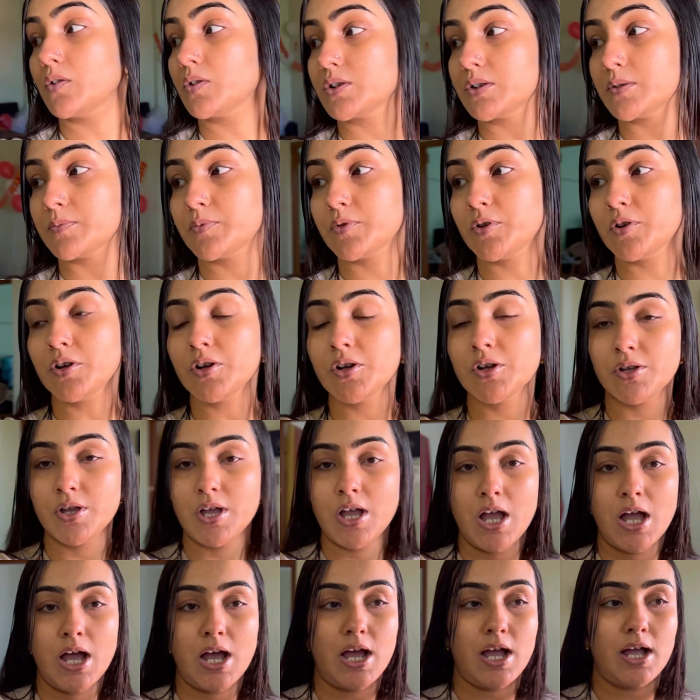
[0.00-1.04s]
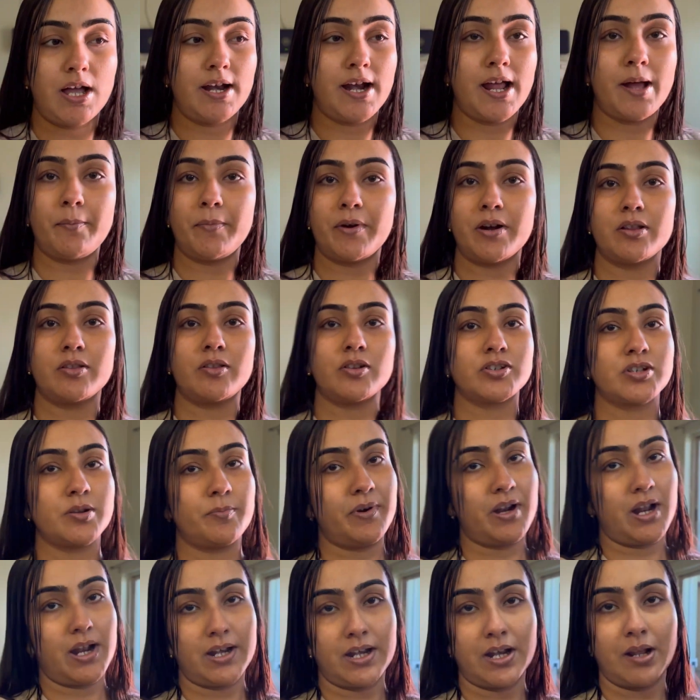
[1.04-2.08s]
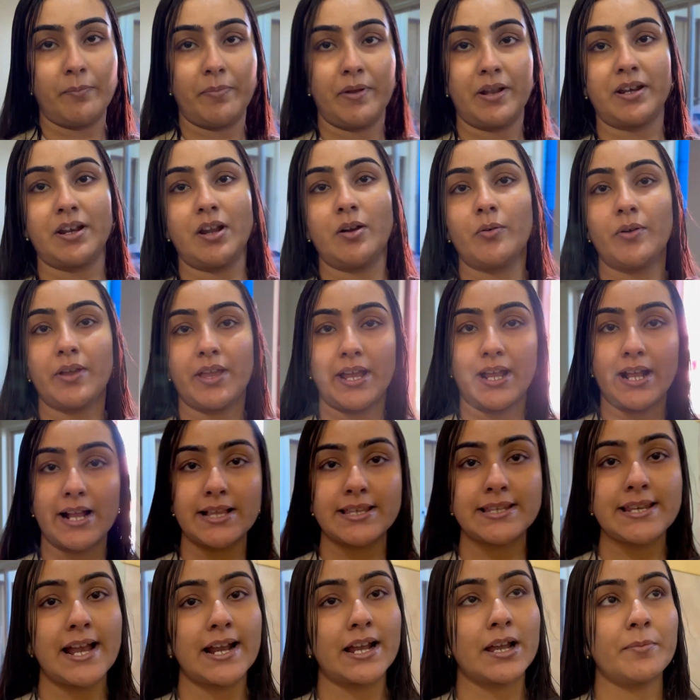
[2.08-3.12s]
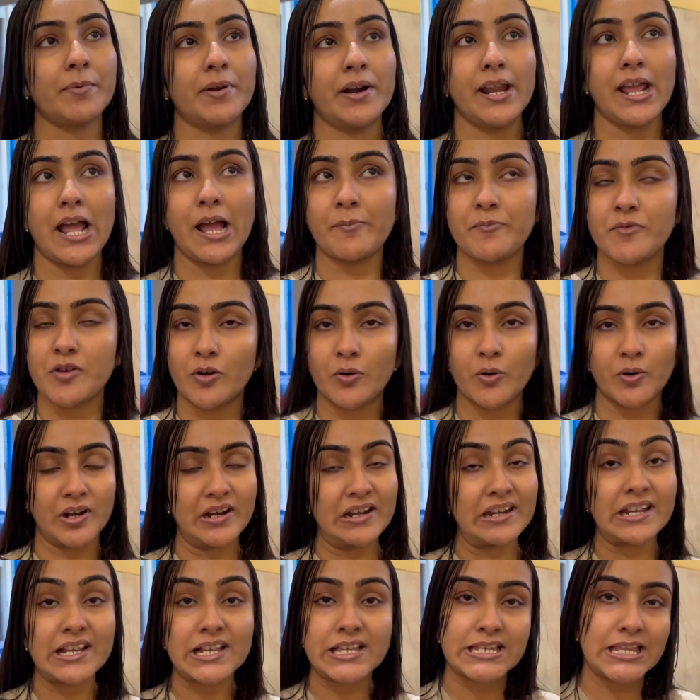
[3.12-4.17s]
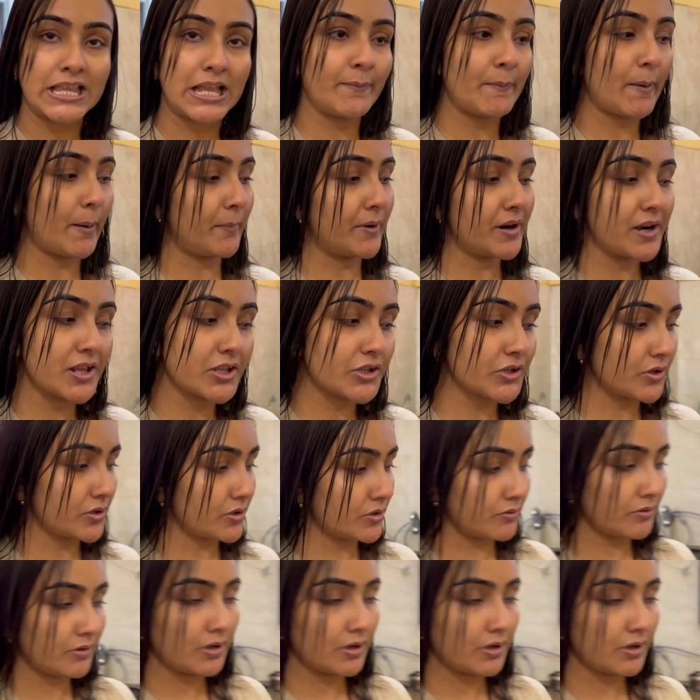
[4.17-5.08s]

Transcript: করব আর আমার তো সব রান্না বান্না হয়ে গেছে একেবারে আমিও করে নিয়েছিলাম আমার জন্য